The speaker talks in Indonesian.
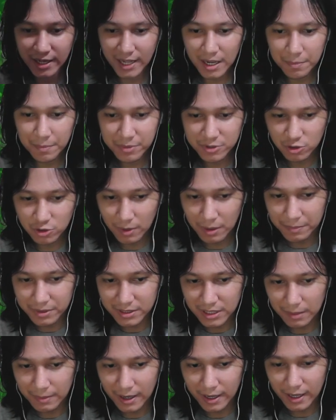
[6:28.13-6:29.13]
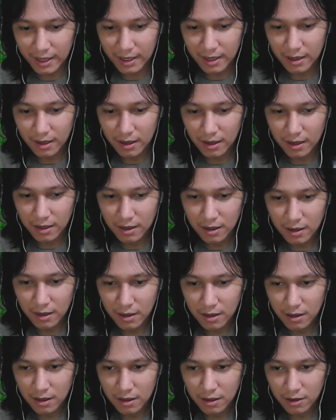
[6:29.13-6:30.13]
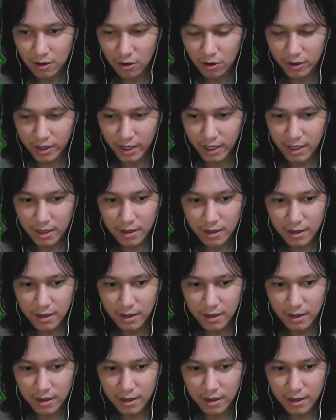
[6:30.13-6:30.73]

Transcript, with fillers: kan percobaan pertama ya oke okay.